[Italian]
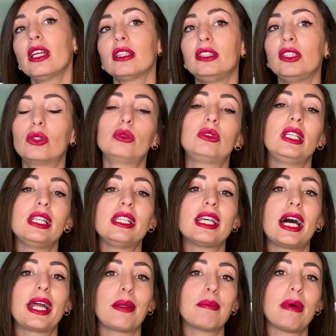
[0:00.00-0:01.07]
di non
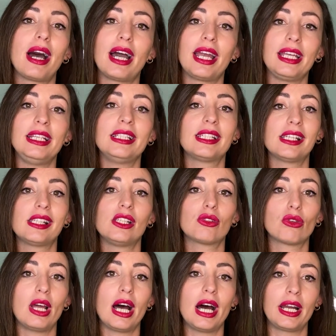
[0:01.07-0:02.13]
utilizzare mai gli stessi
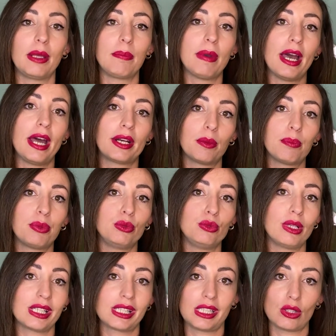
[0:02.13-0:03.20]
solari per più di
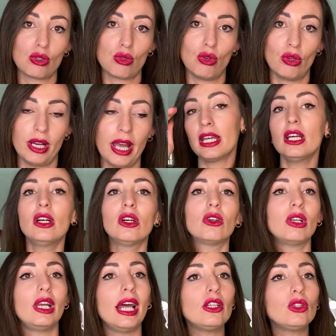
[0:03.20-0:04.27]
una stagione. Ho
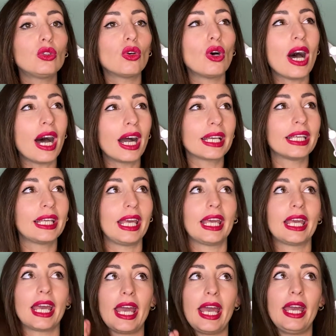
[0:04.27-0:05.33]
letto anche
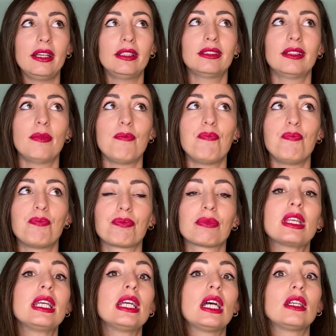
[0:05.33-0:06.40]
che... Um,
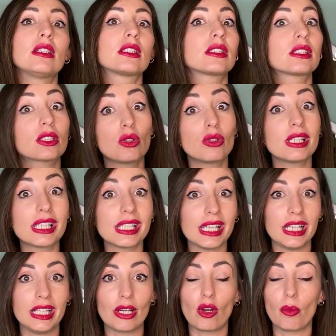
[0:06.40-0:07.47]

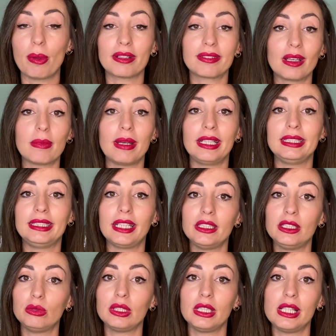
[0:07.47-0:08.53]
sconsigliano apertamente
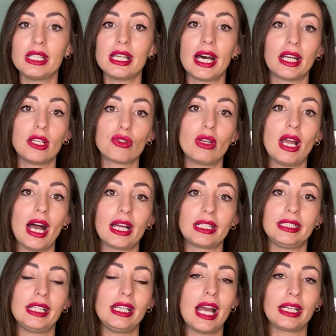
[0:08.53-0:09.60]
di utilizzare i solari
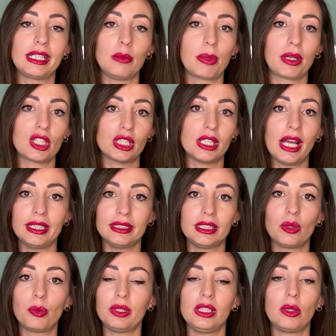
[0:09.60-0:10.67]
degli anni precedenti,
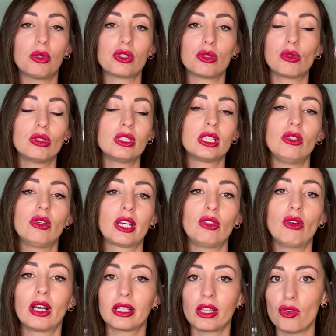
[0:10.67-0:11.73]
quindi questo è un consiglio che do
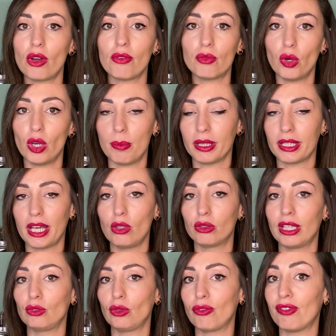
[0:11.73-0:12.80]
anche io a voi perché io
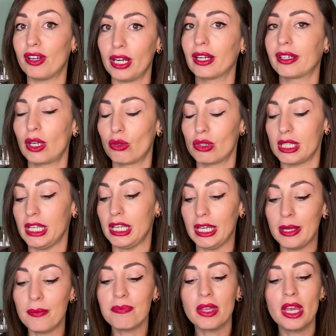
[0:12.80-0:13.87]
tendo a fare anche
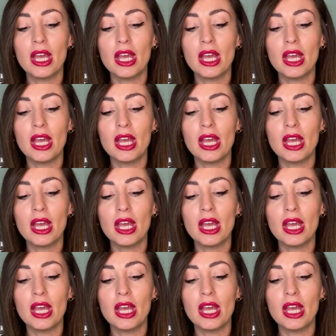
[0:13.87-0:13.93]
così.